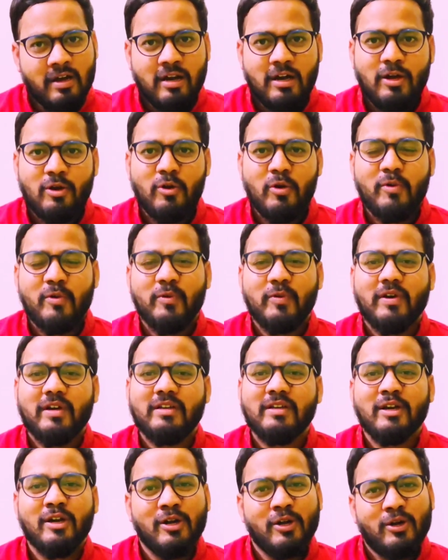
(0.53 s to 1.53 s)
हेलो everyone,
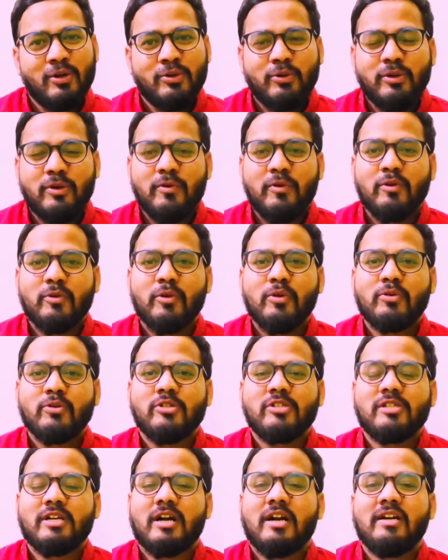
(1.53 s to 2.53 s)
today we are going to
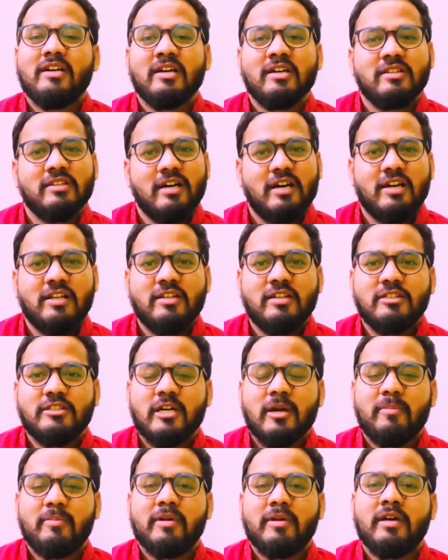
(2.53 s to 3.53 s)
start the another
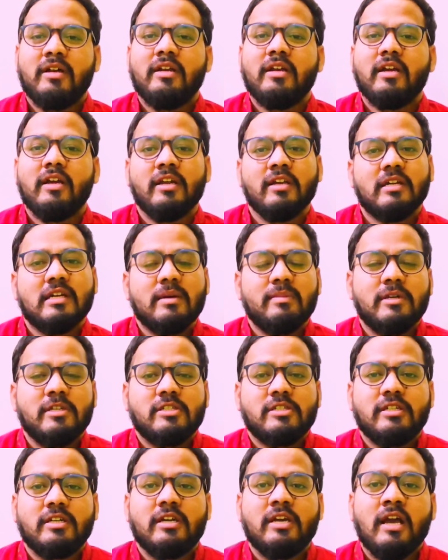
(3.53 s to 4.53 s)
chapter in
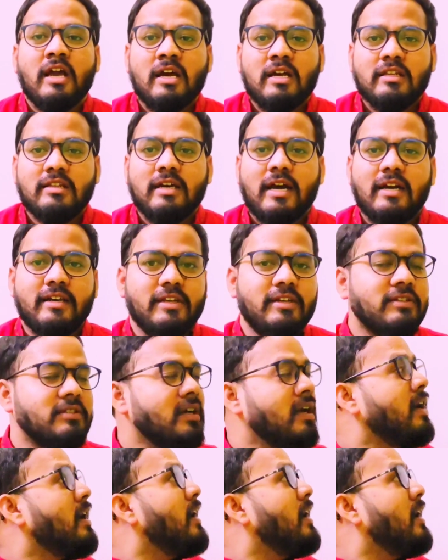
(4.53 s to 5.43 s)
chemistry that is